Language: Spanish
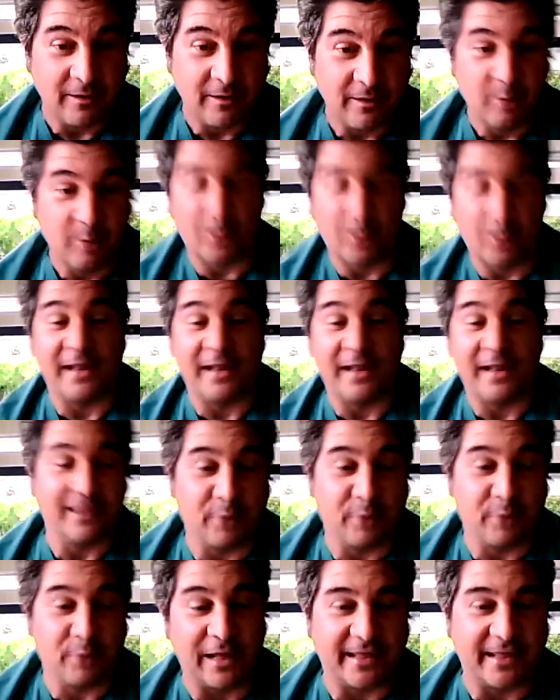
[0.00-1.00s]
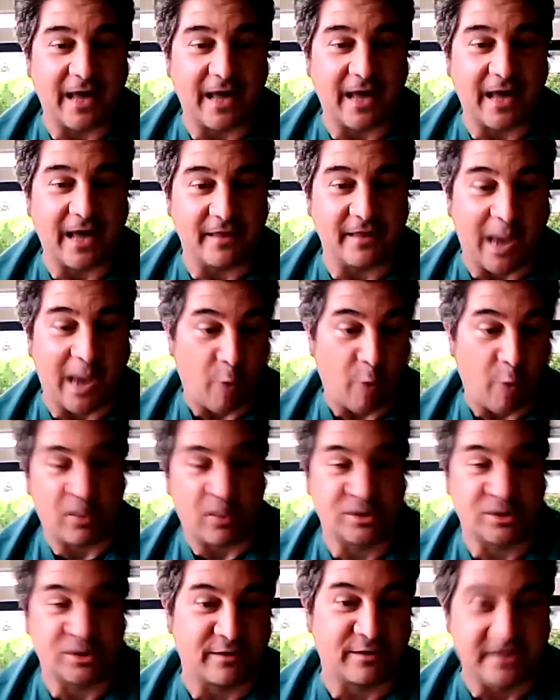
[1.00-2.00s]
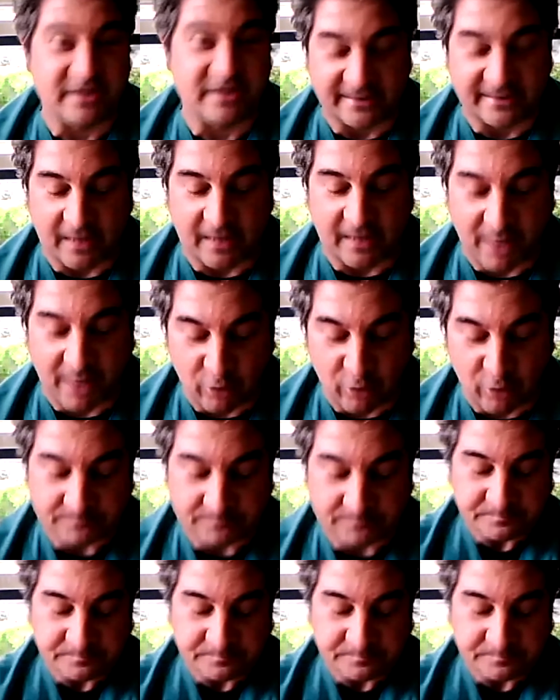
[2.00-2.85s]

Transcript: por el, día a día o por las situaciones del trabajo.